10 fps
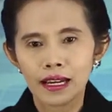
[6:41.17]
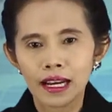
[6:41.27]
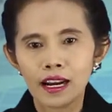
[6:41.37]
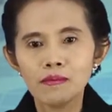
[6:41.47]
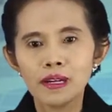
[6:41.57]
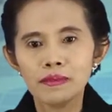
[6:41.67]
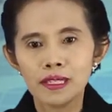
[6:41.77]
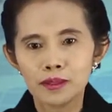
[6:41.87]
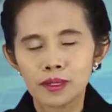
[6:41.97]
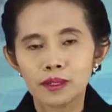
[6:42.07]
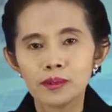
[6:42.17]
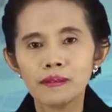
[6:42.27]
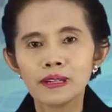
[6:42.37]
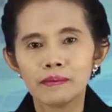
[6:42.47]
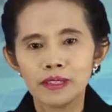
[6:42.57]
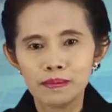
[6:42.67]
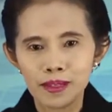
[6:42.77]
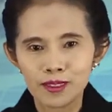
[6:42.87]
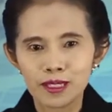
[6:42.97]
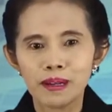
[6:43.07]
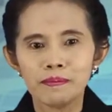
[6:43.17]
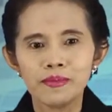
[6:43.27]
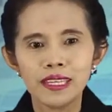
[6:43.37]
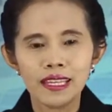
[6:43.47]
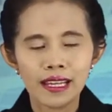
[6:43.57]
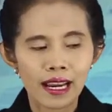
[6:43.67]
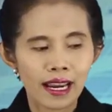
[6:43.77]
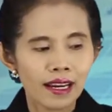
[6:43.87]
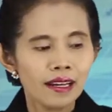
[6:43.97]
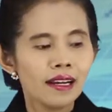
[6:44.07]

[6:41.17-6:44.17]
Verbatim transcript: เข้ามามีส่วนร่วมกับอีเมลฉบับนี้นะคะ